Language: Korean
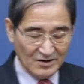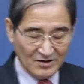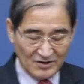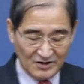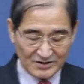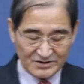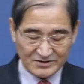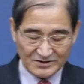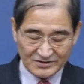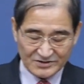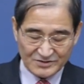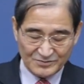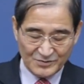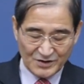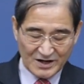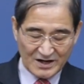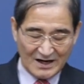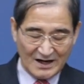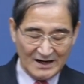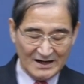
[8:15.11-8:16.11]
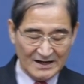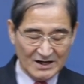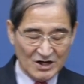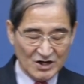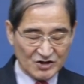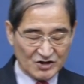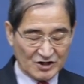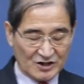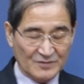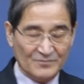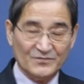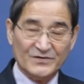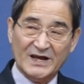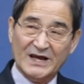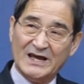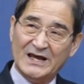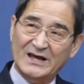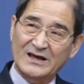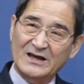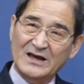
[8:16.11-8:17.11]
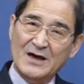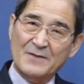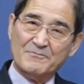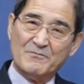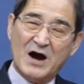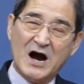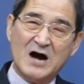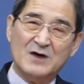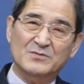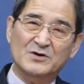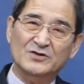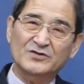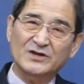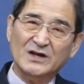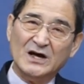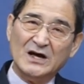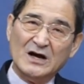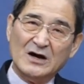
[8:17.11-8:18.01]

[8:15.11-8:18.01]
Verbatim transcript: 어떻습니까? 지금 내 마음은